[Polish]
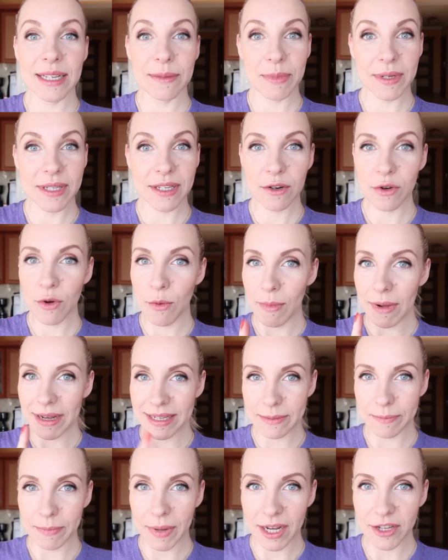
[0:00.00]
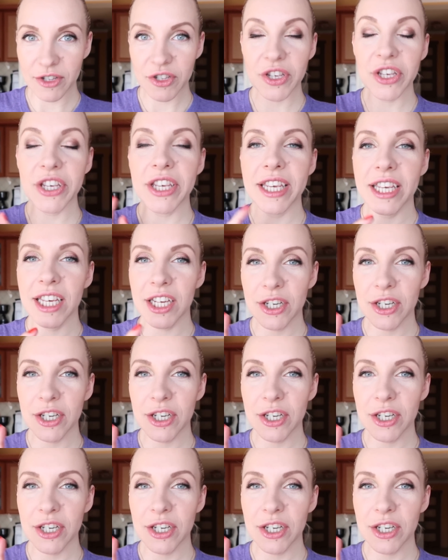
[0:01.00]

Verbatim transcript: na spacerku ma spać i